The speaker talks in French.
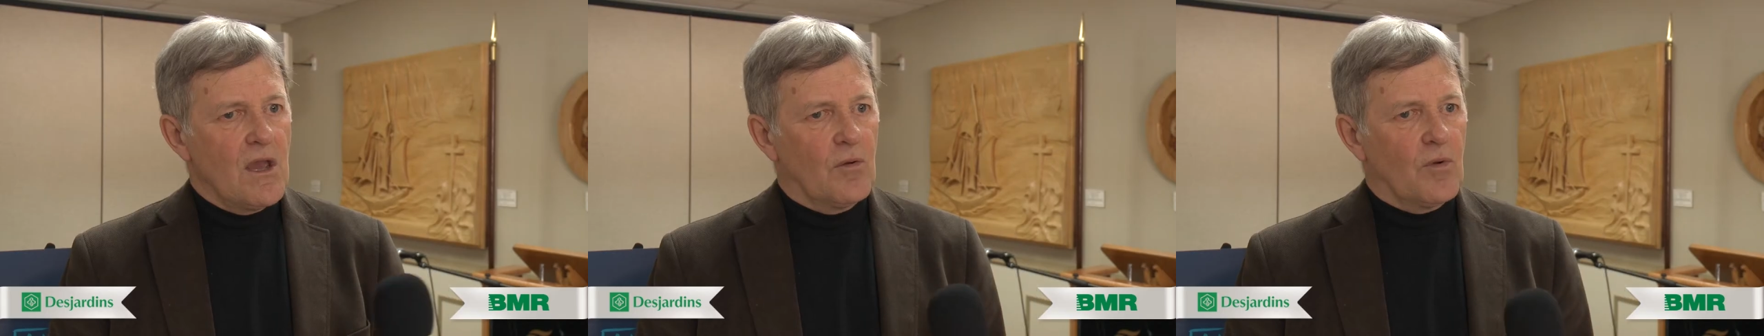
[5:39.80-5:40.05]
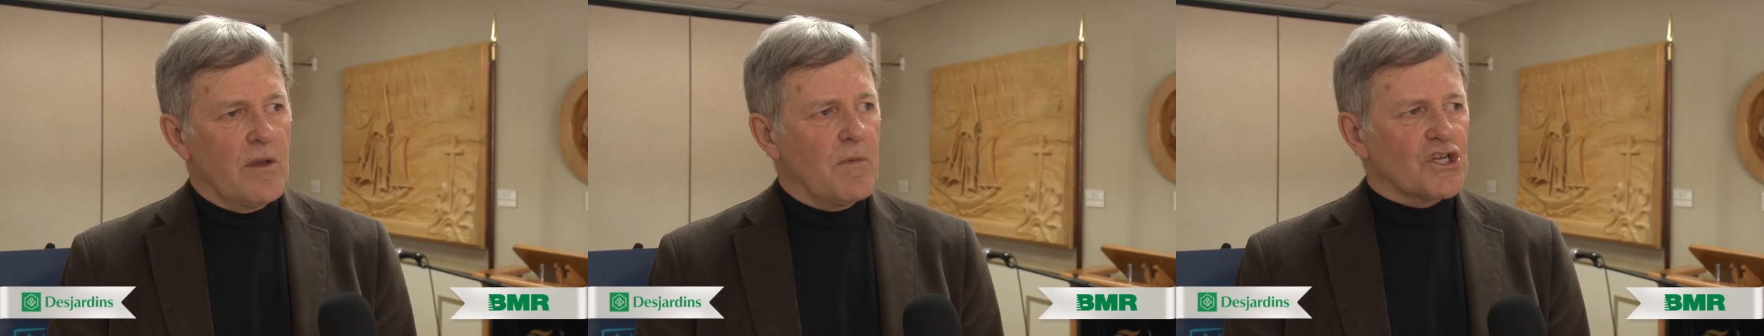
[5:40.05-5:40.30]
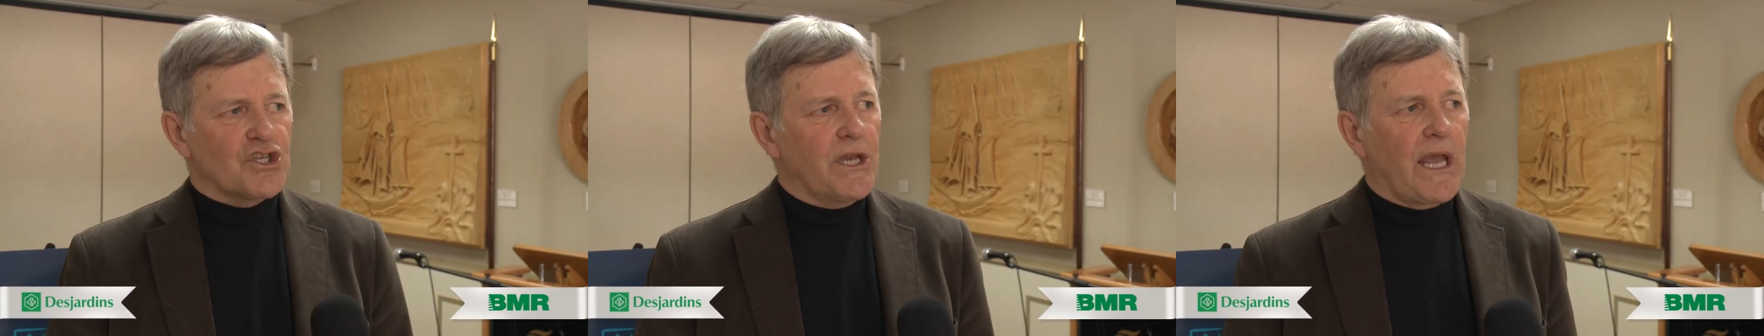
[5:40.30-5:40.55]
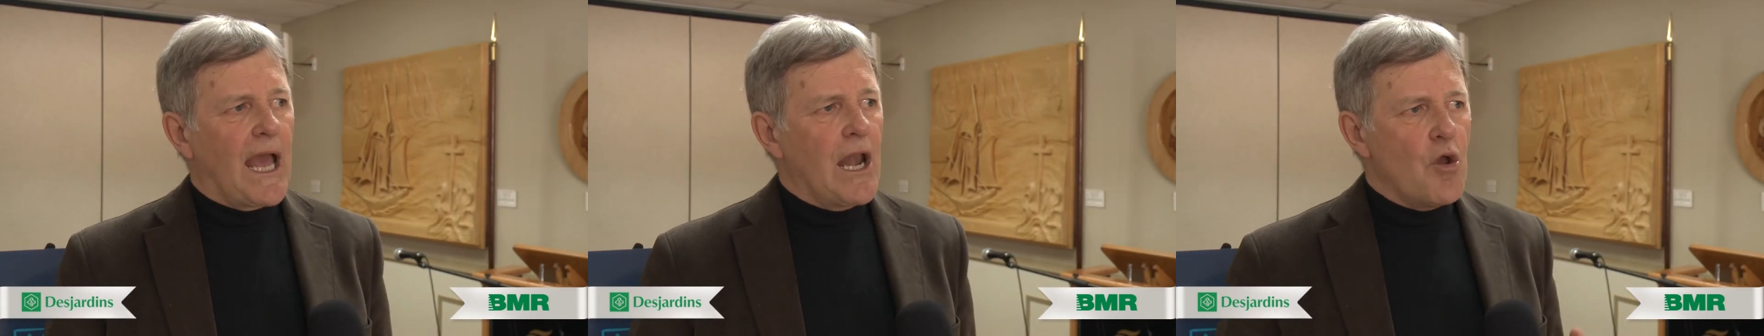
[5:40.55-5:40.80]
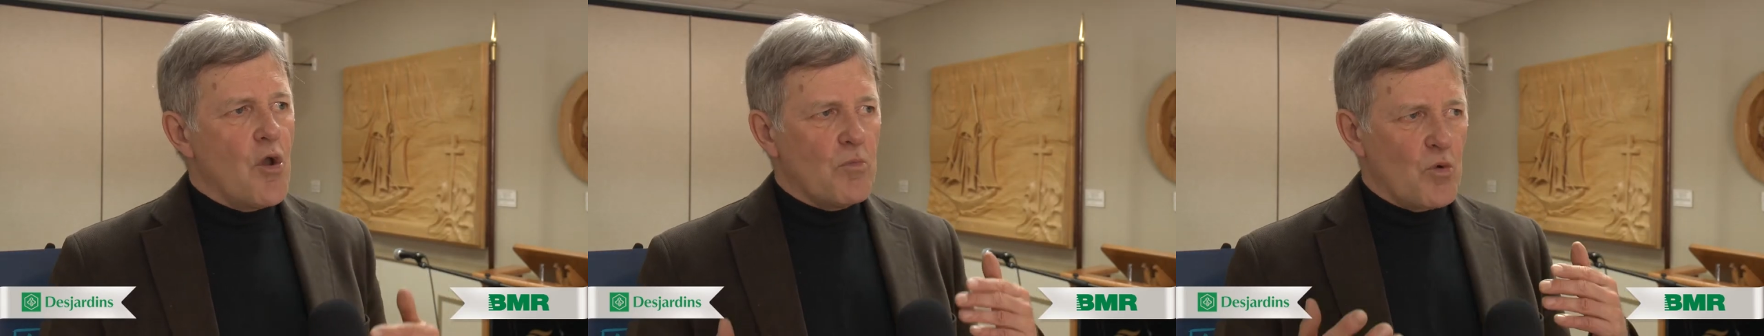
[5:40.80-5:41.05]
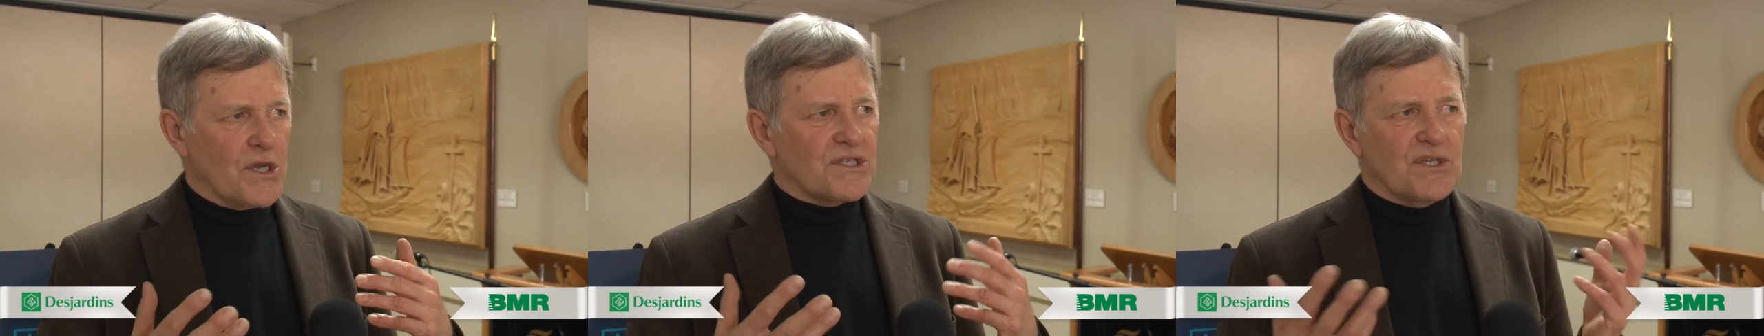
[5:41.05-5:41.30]
Oui, mais en général, un
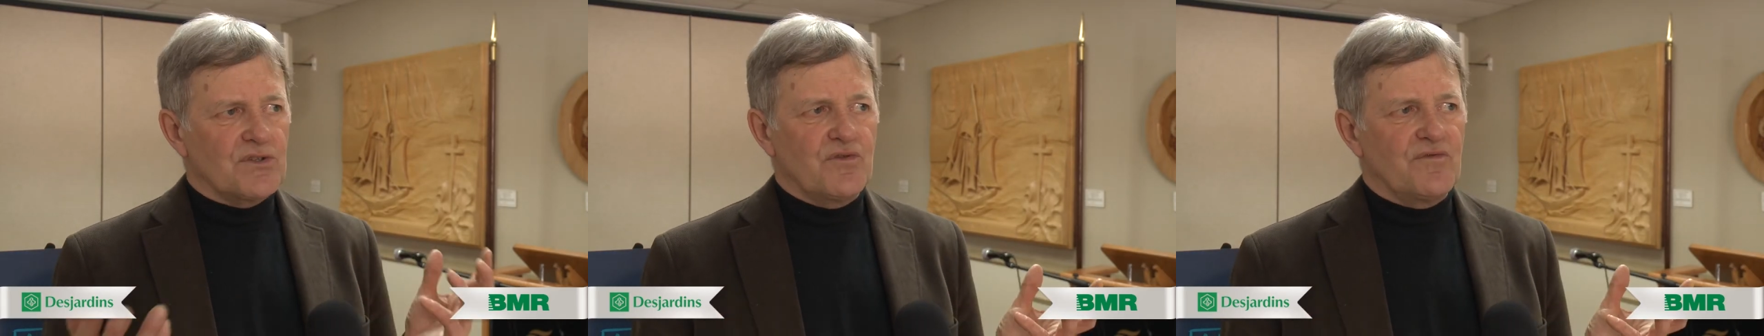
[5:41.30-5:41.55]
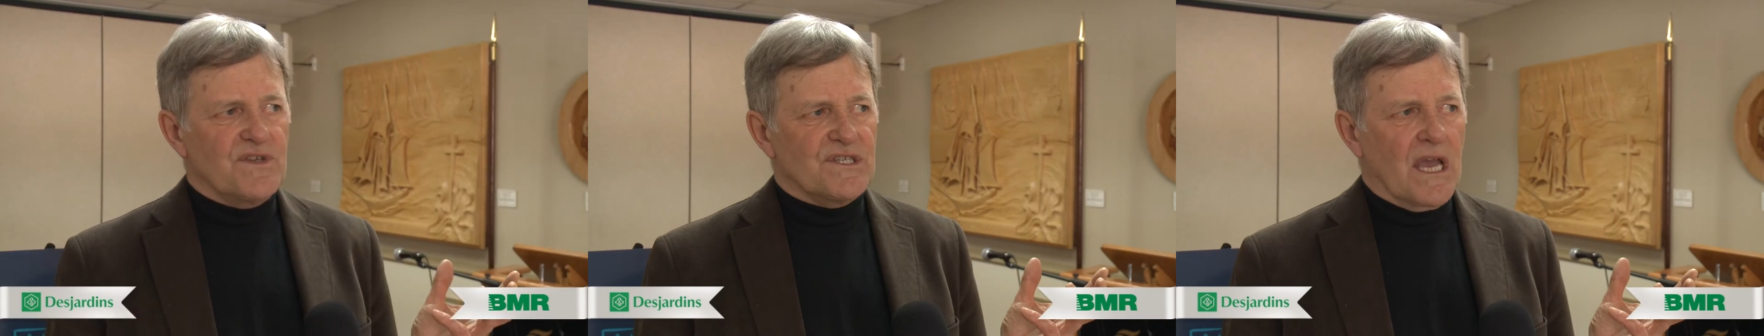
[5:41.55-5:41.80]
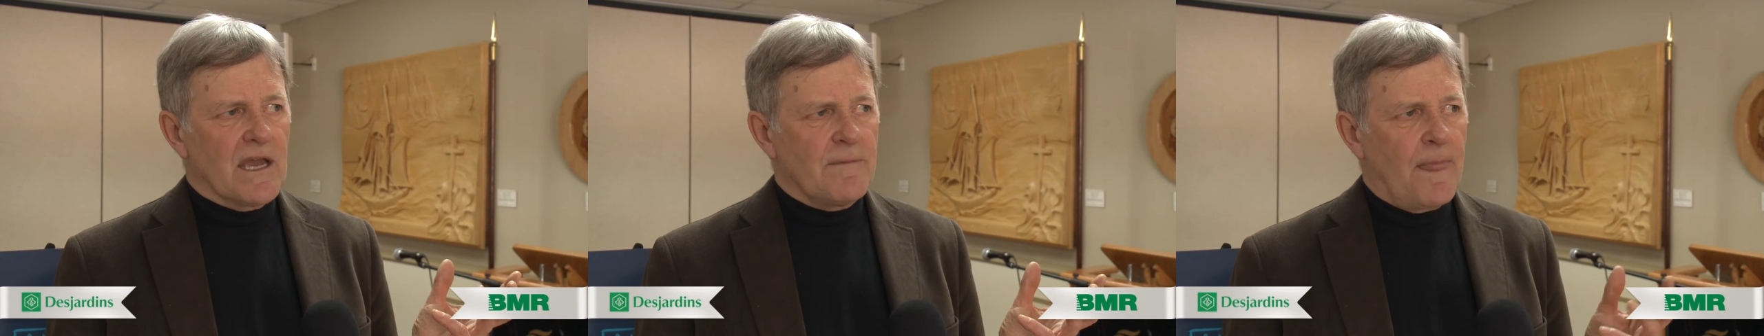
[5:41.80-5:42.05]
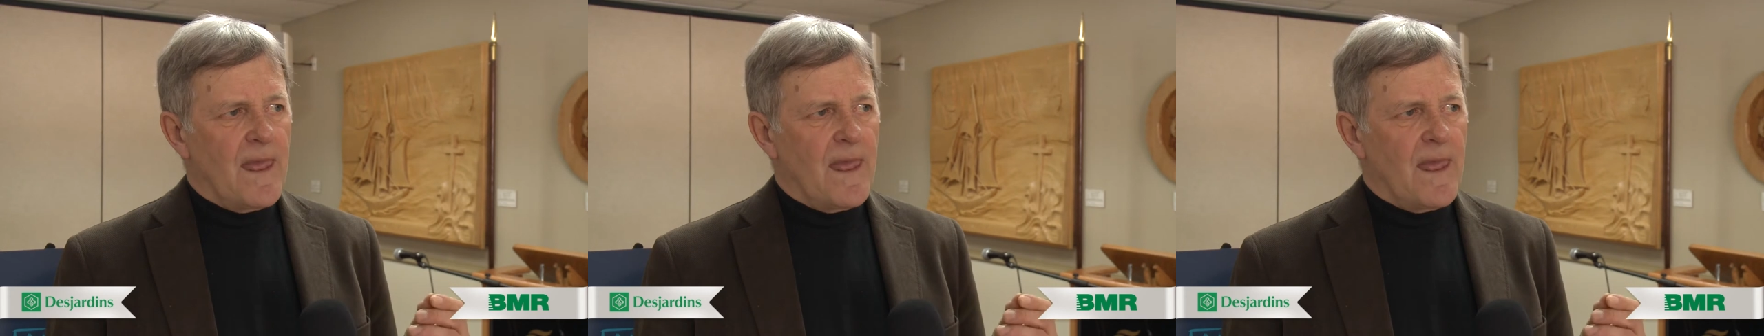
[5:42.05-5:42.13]
mois, c'est suffisant.